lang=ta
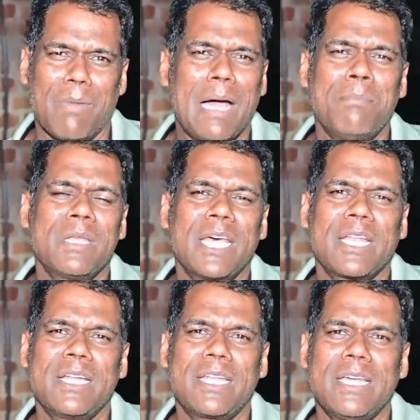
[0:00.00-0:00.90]

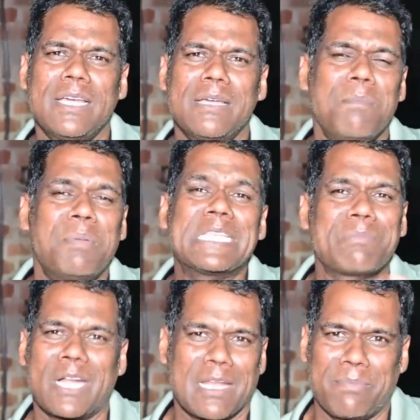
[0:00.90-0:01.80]
மாமனார் கிட்ட பேச
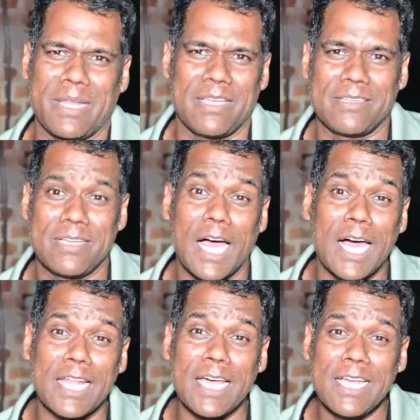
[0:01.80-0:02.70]
மாட்டாப்புல
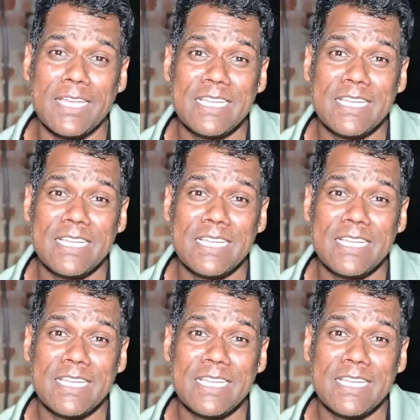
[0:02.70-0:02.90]
ஆனா